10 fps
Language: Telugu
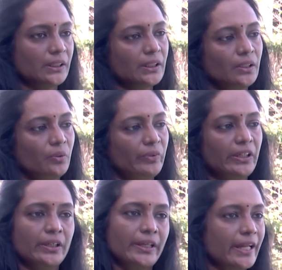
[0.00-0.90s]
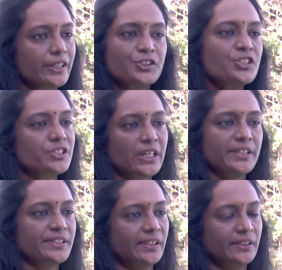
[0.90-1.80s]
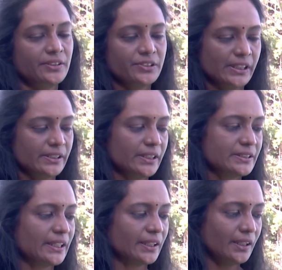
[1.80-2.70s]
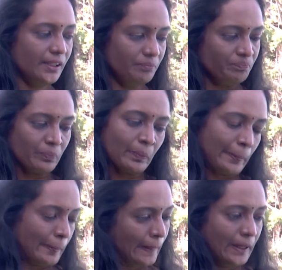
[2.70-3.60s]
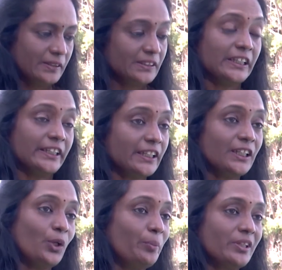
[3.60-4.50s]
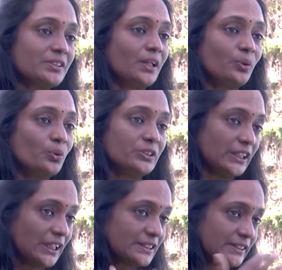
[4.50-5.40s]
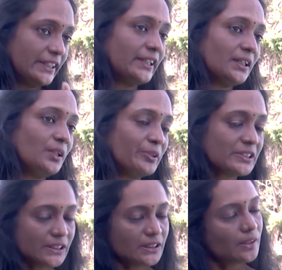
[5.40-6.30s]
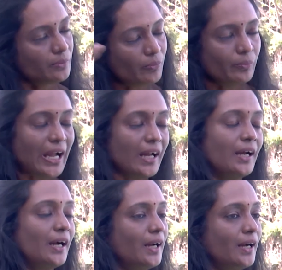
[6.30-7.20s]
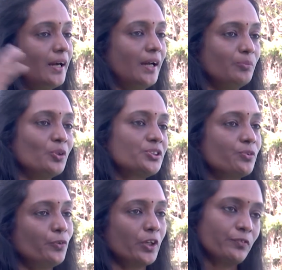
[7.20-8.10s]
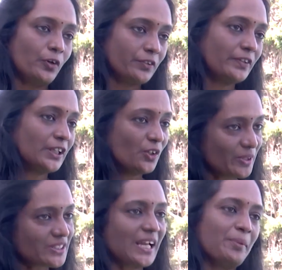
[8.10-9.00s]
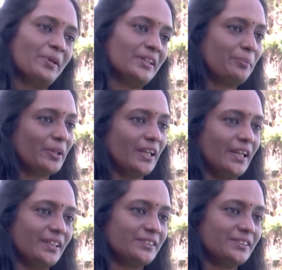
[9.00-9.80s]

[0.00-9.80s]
దానికి విండ్ డైరెక్షన్ చేంజ్ అయింది చేంజ్ అయ్యేసరికి థర్టీ కిలోమీటర్స్ అనుకుంటు చేయాల్సిన థర్టీ కిలోమీటర్స్ అయితే నేను ఆల్మోస్ట్ ఫార్టీ ఫార్టీ ఫైవ్ కిలోమీటర్స్ అయిపోయింది అప్పటికే